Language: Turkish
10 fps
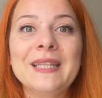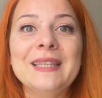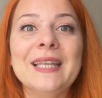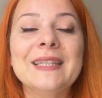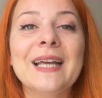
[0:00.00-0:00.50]

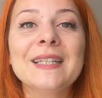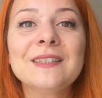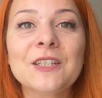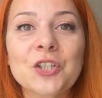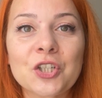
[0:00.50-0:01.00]

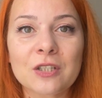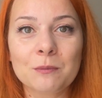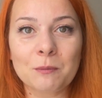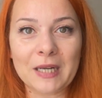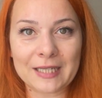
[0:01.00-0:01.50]
neden
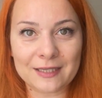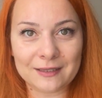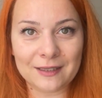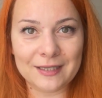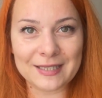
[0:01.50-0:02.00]
taşınmak
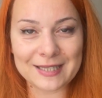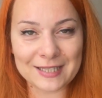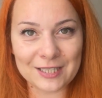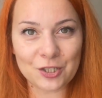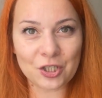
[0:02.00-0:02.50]
hani
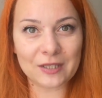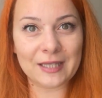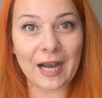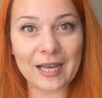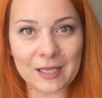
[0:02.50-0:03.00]
sizin için
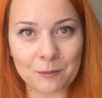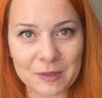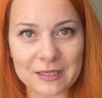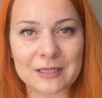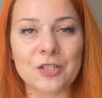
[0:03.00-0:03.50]
daha iyi
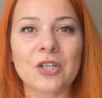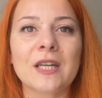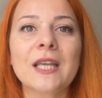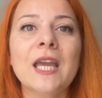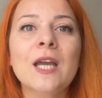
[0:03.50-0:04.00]
bir
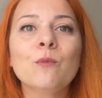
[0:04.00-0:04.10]
seçenek